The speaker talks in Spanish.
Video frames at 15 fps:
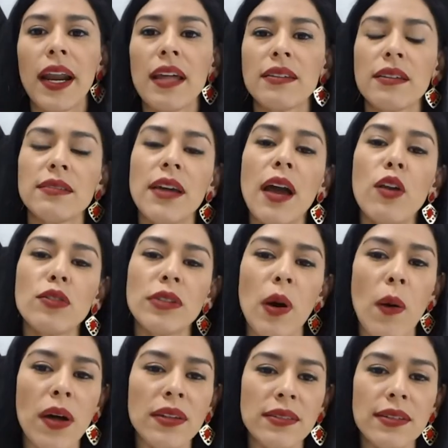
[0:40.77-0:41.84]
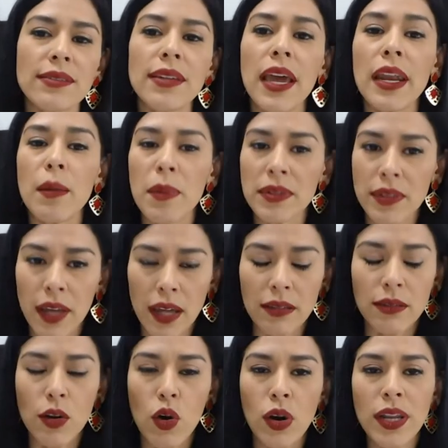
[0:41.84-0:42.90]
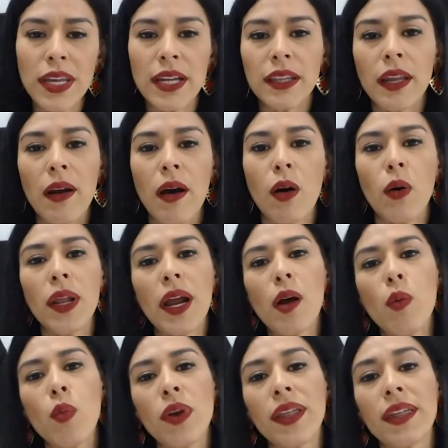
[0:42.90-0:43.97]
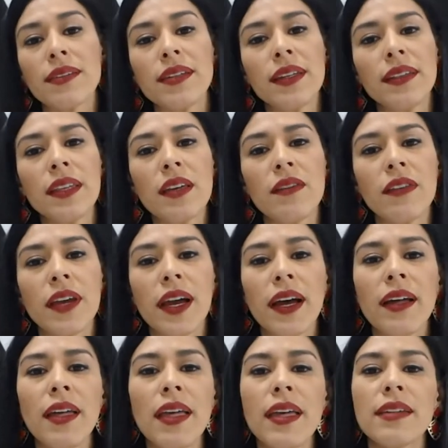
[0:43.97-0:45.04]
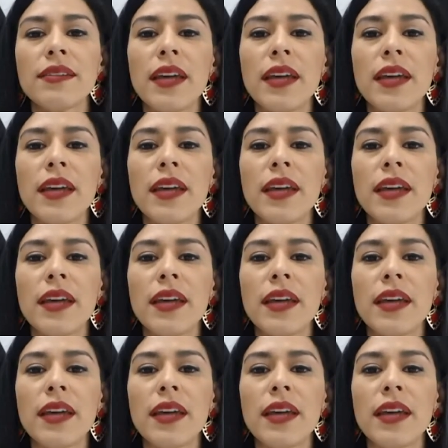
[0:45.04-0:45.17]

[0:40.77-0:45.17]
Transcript: Gracias a los avances en investigación y el trabajo de la comunidad científica,